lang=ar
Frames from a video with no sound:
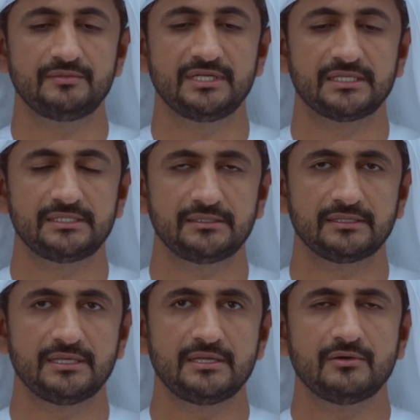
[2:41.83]
الحديث
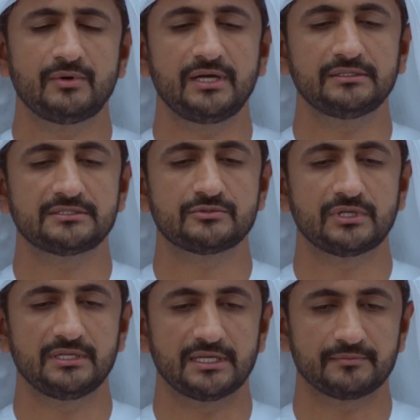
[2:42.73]
وأحد
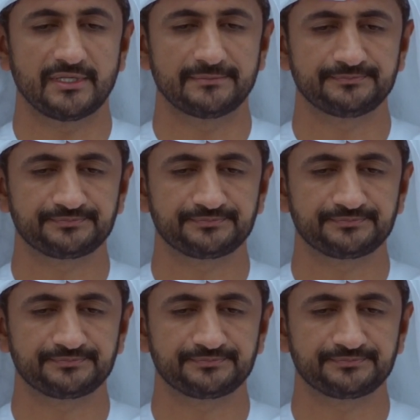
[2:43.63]
السنن الأربعة